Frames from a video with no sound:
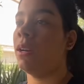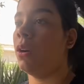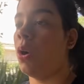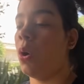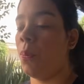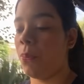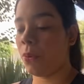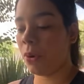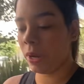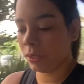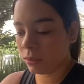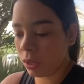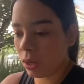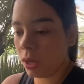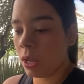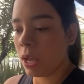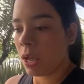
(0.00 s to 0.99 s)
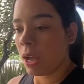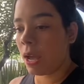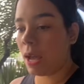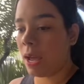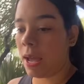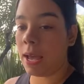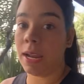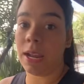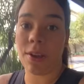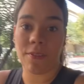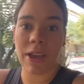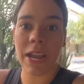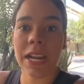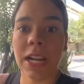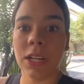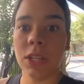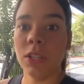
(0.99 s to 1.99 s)
opuesta a, La
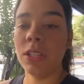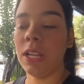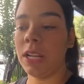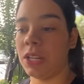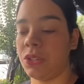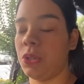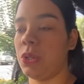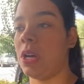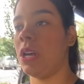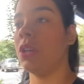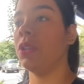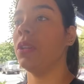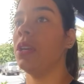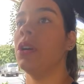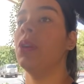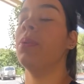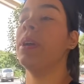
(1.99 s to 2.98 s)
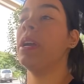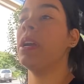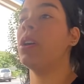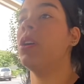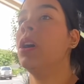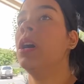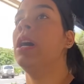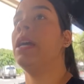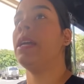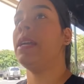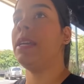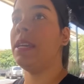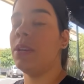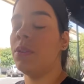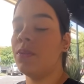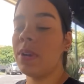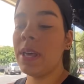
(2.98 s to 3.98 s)
Habana, ¿no? De la ciudad donde yo vengo.
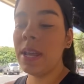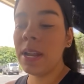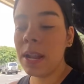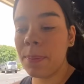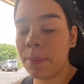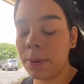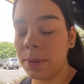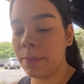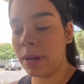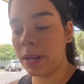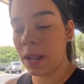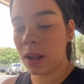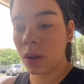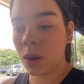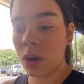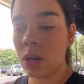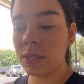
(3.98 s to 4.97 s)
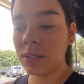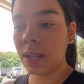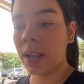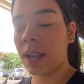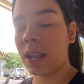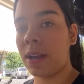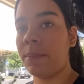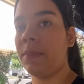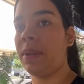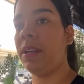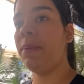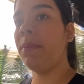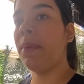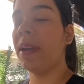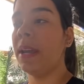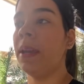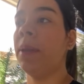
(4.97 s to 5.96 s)
Y una de las primeras cosas que a mí
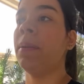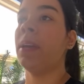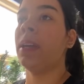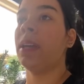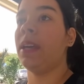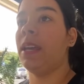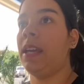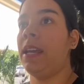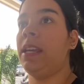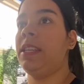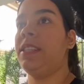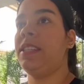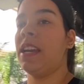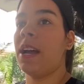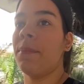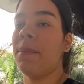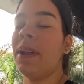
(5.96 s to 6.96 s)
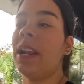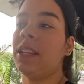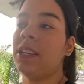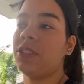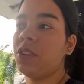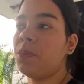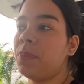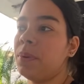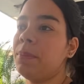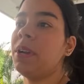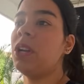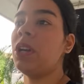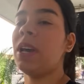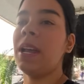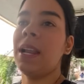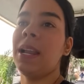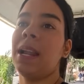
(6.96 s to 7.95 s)
me eh, llama la atención primero
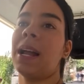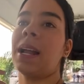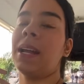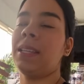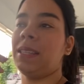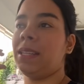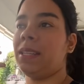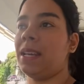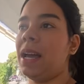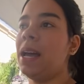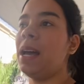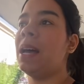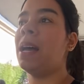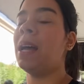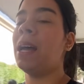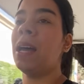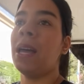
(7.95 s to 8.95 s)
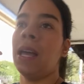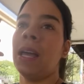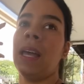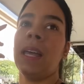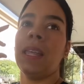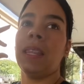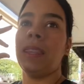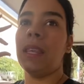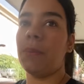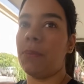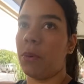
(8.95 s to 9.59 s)
es la cantidad de